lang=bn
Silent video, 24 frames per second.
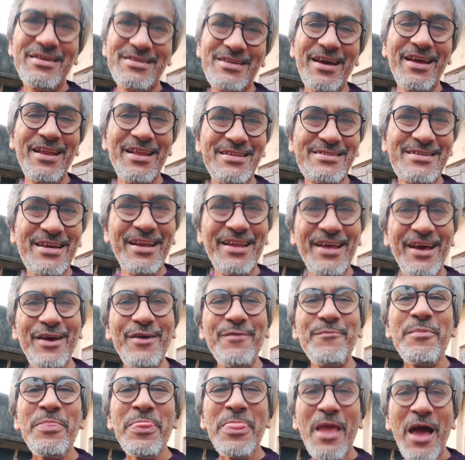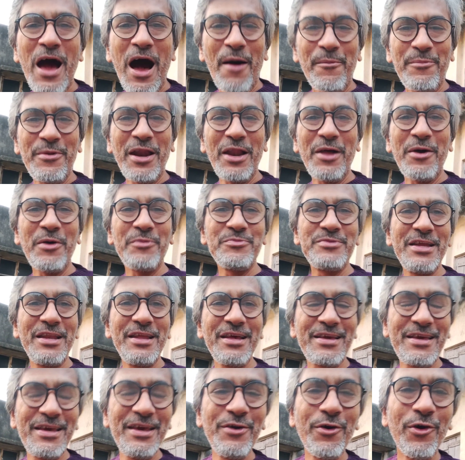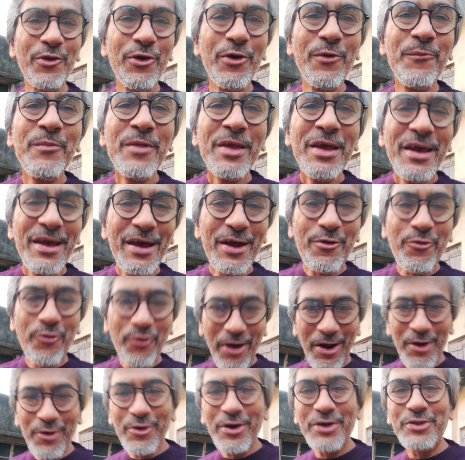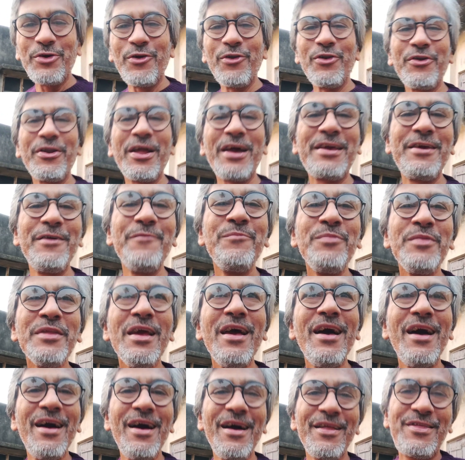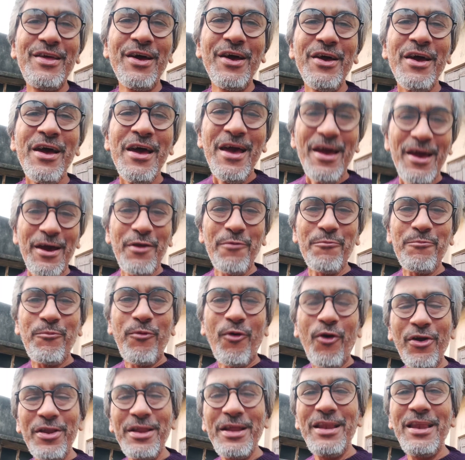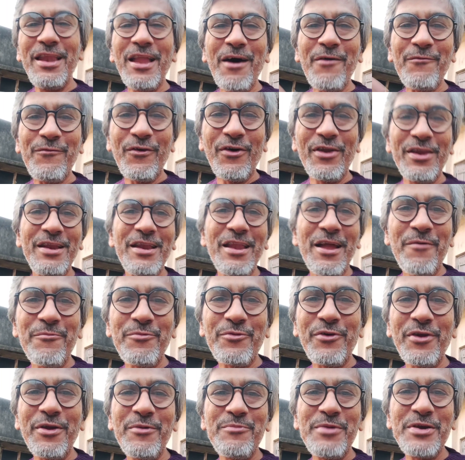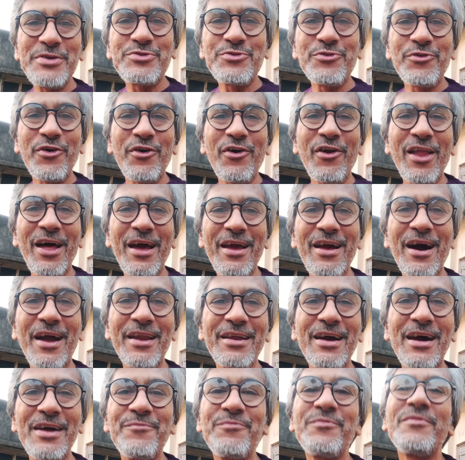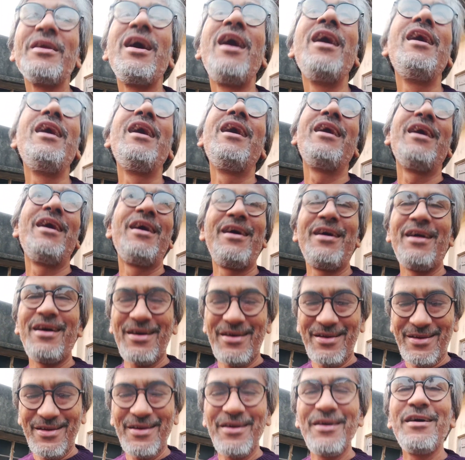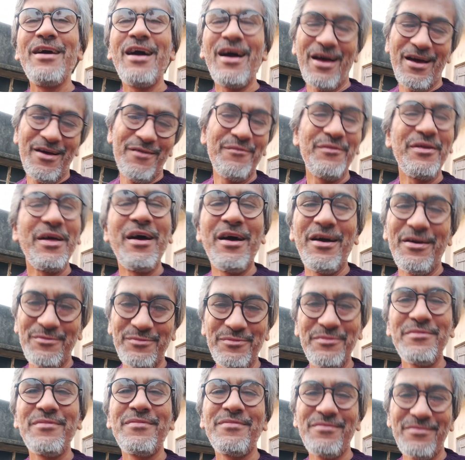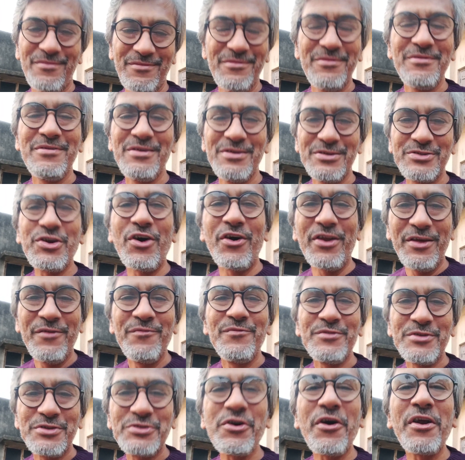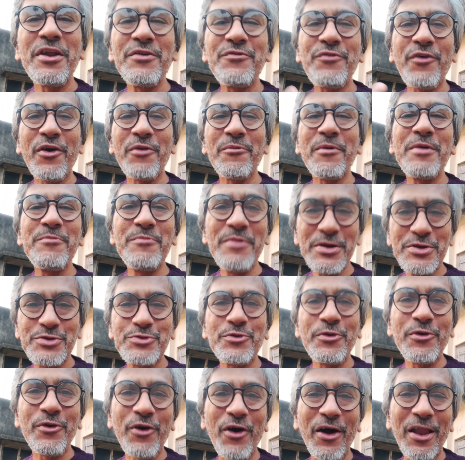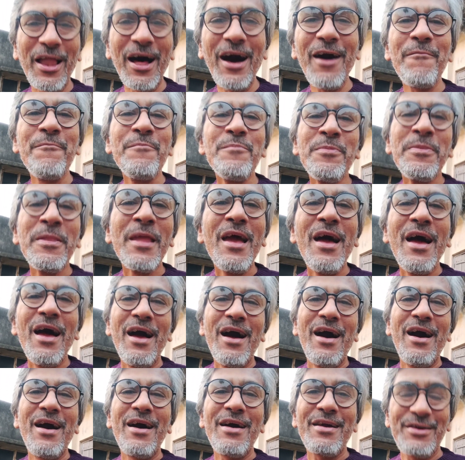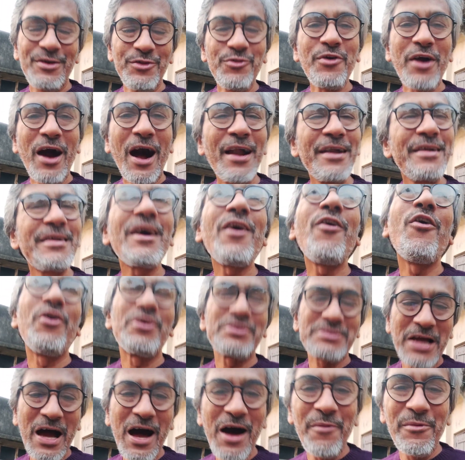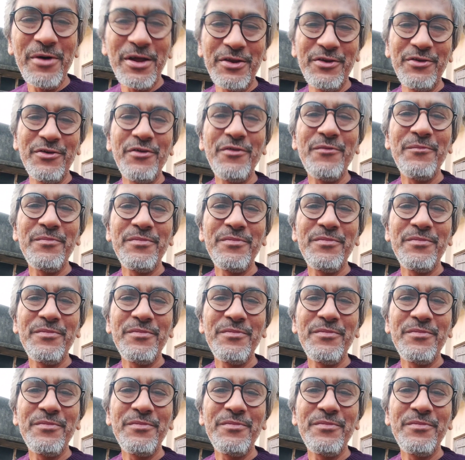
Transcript: ছেড়ে ছেড়ে আপনারা ভাবছেন কী হলো এই ঘোড়া ডোকে ধরলো নাকি এরকম ফল ইন লাভ ফল ইন লাভ করে বেসুরো গলায় গান গায় হ্যাঁ হ্যাঁ সরি সরি ফর মাই বেসুরো গলা কিন্তু গানটা অসামান্য